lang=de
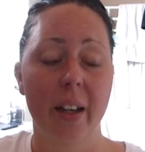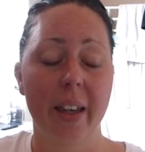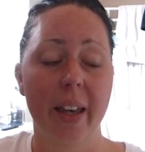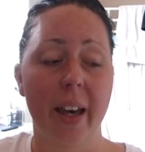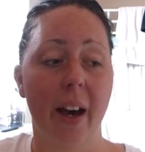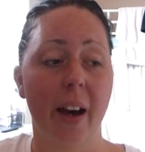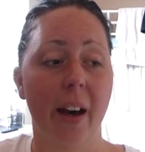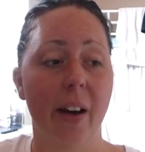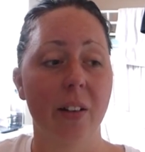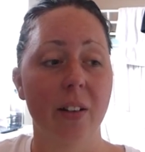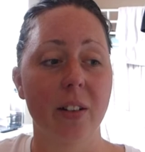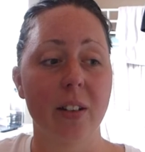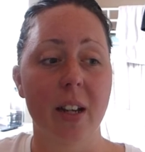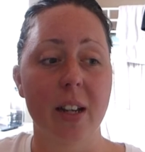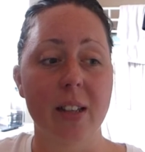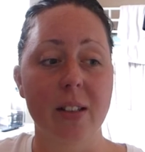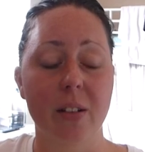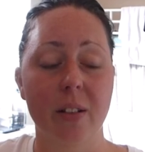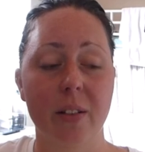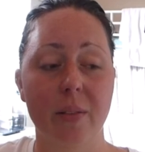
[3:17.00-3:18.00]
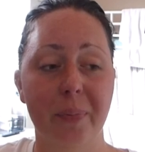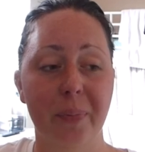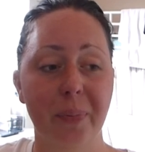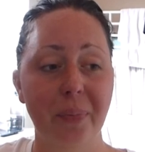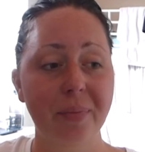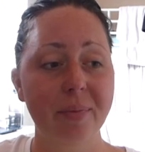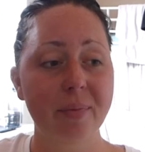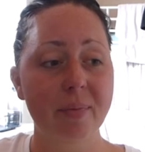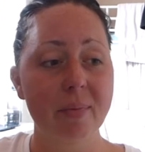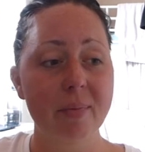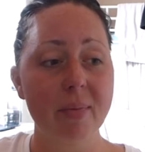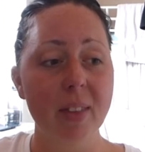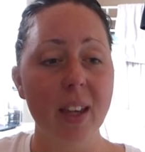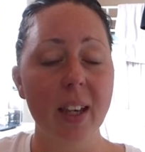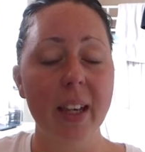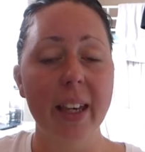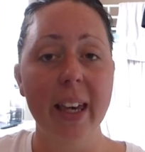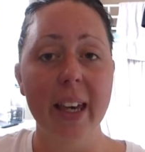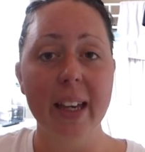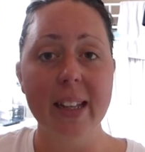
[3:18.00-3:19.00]
ja, und also
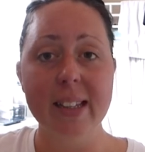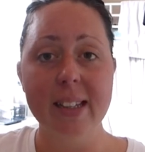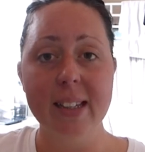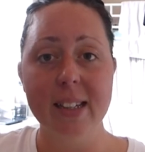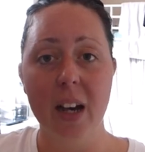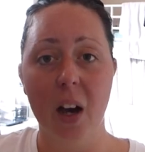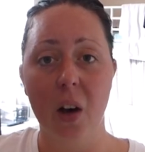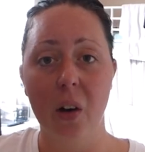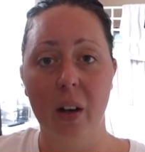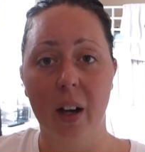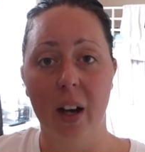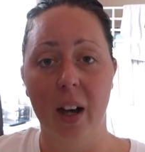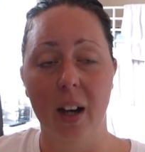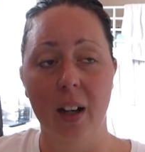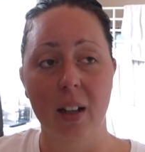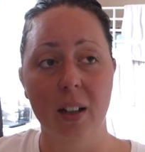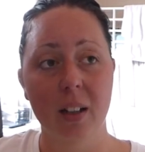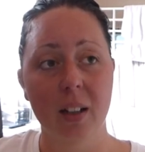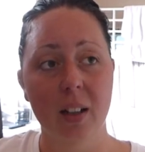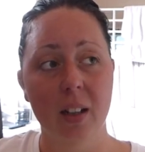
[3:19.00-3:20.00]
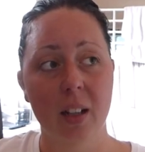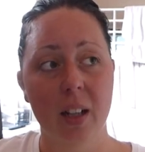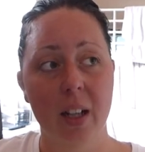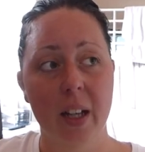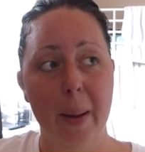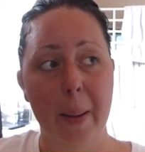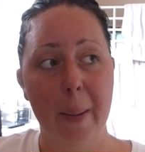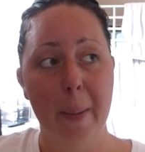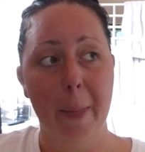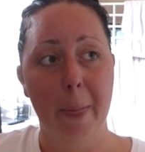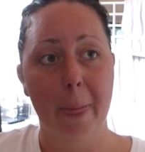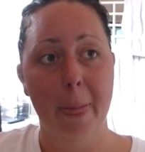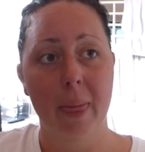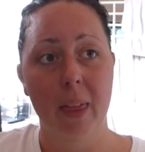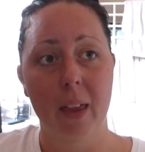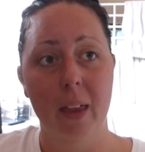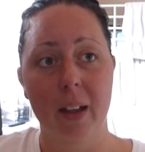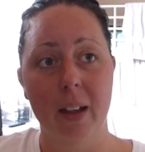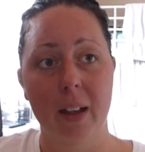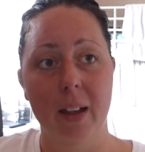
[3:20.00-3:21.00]
Kernsentauchgang
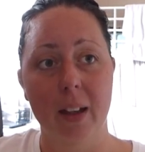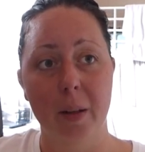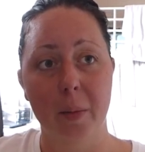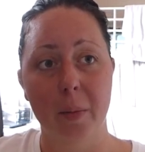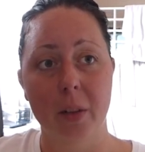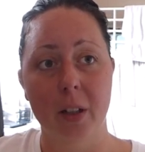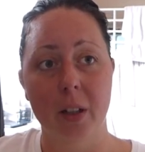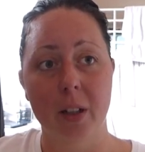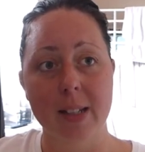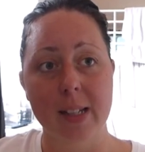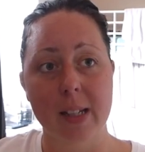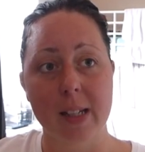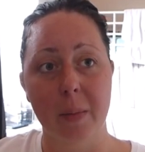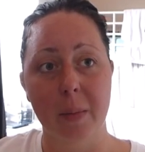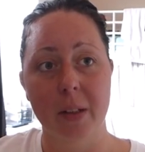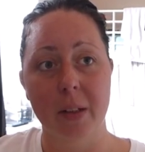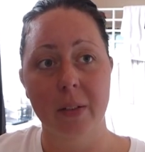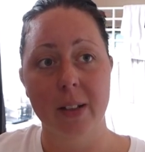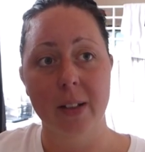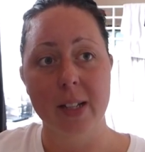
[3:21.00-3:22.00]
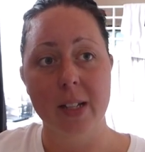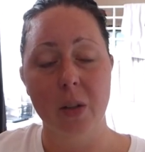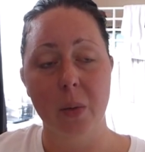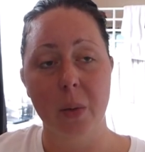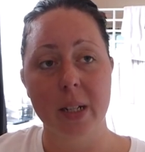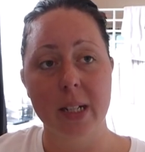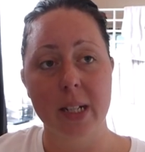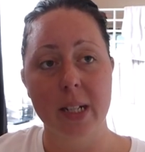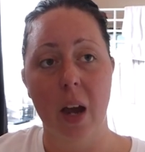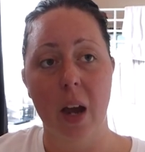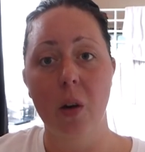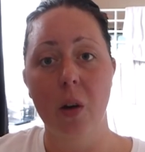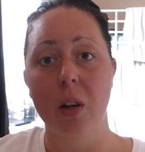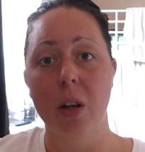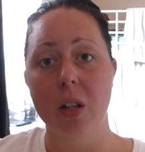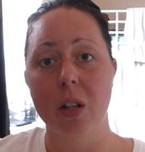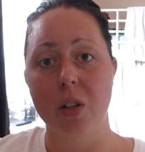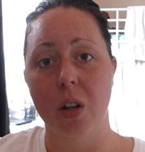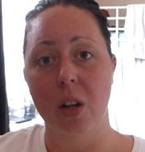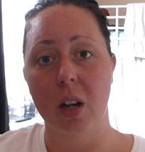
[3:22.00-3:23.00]
ähm, kostet mich fast über
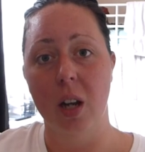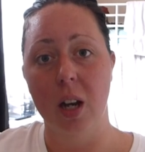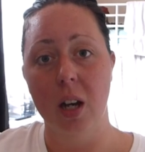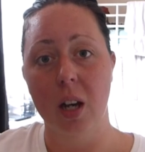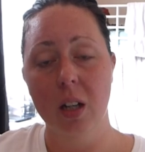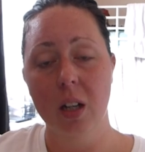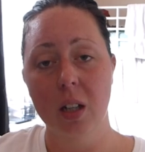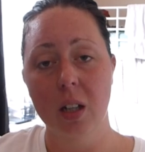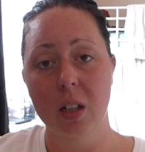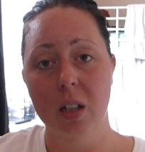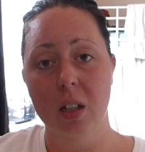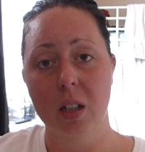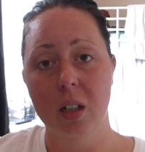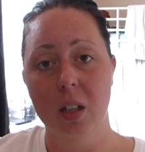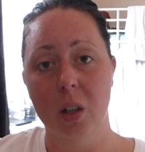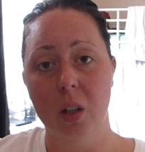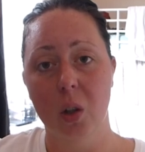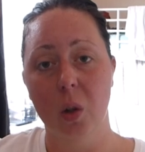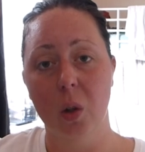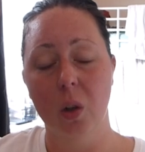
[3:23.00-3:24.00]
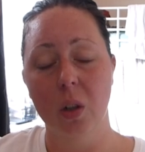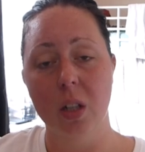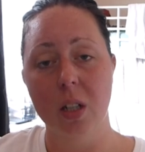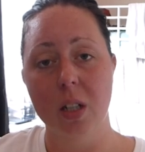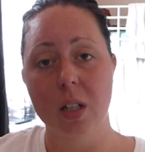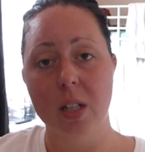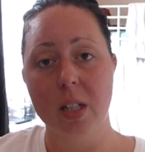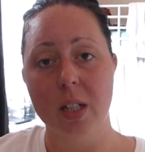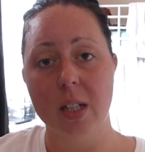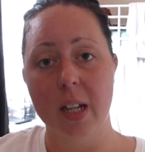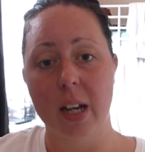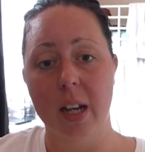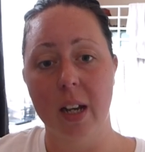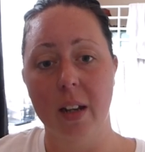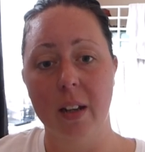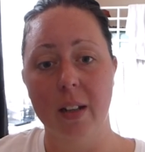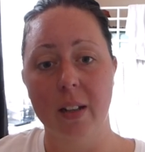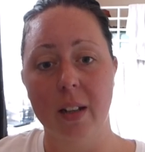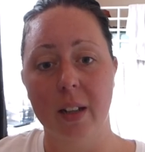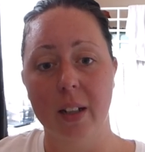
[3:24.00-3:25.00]
300 Dollar und
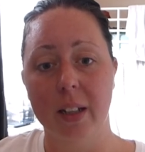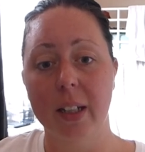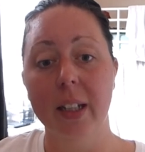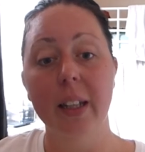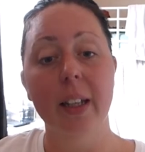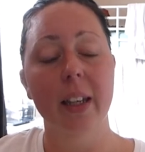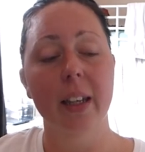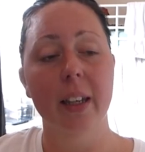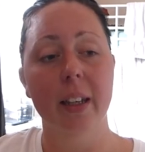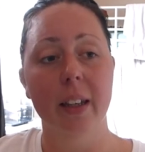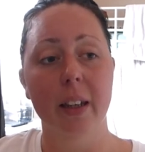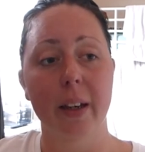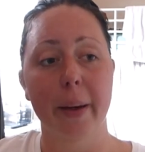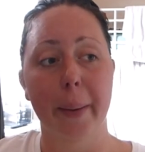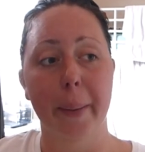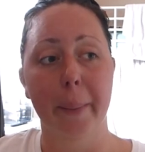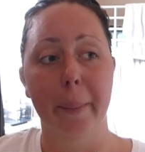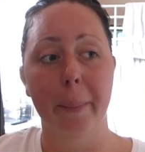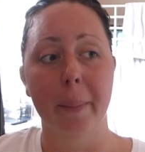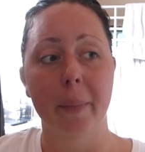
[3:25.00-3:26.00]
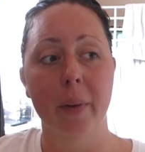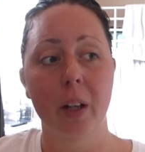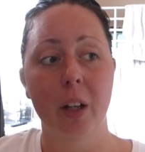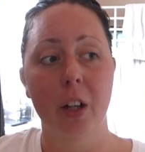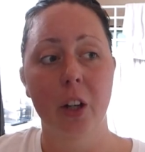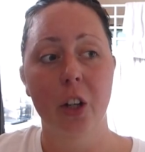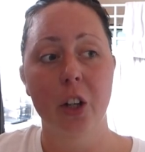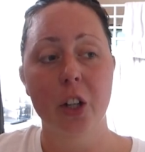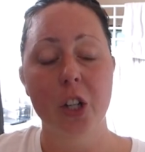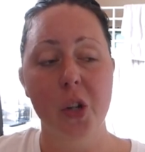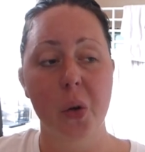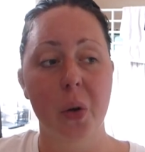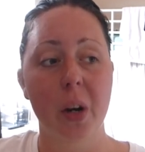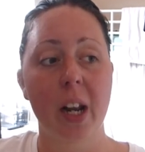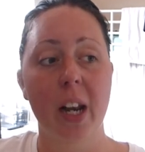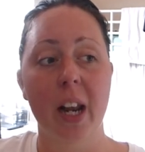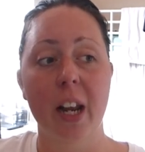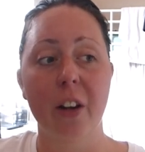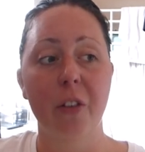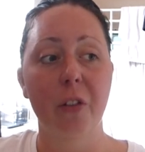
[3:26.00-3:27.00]
da, da kriege ich ähm, schon
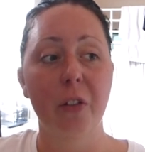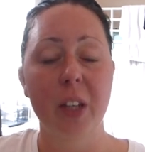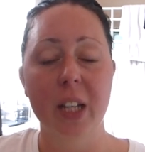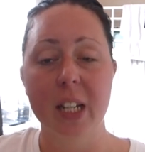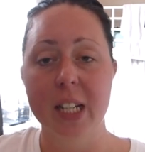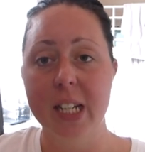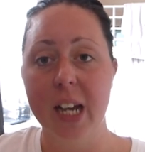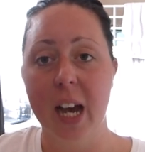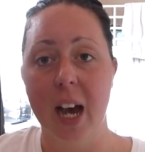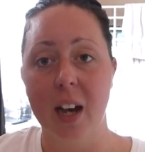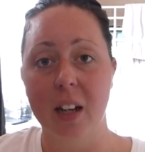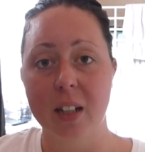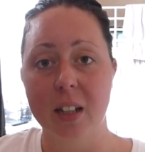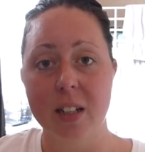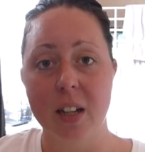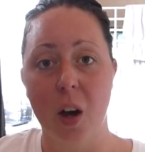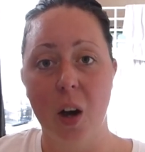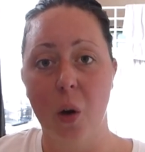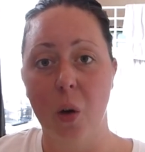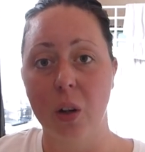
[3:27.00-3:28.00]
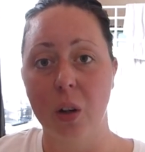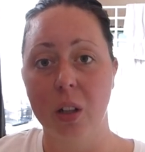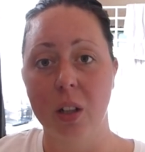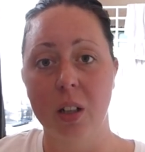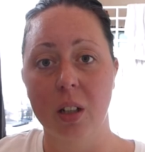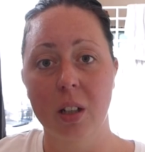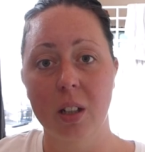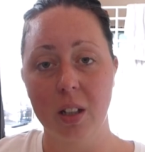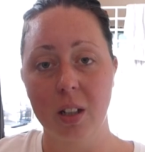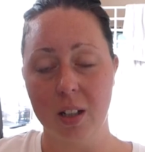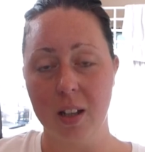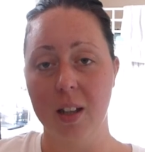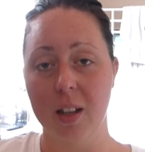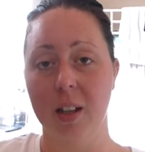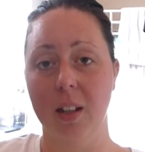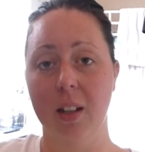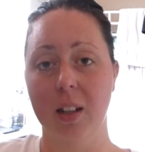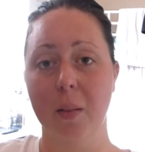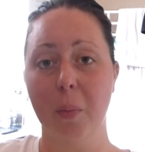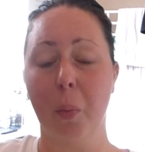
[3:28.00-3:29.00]
alleine vier Tage Tauchen
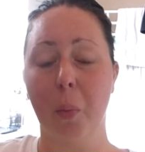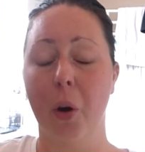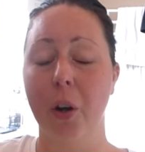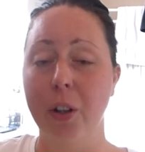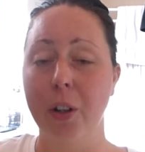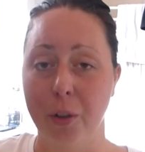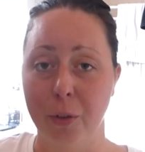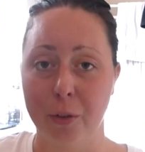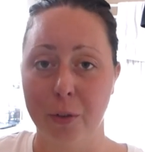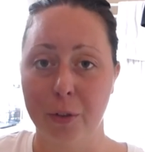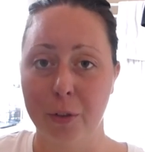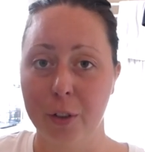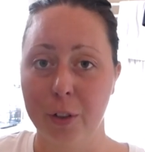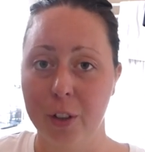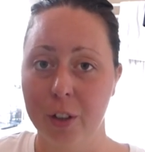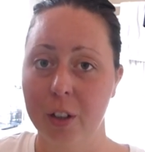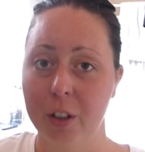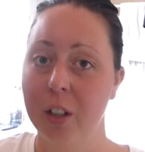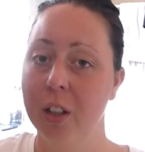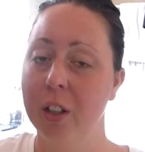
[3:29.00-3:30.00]
in Borneo für.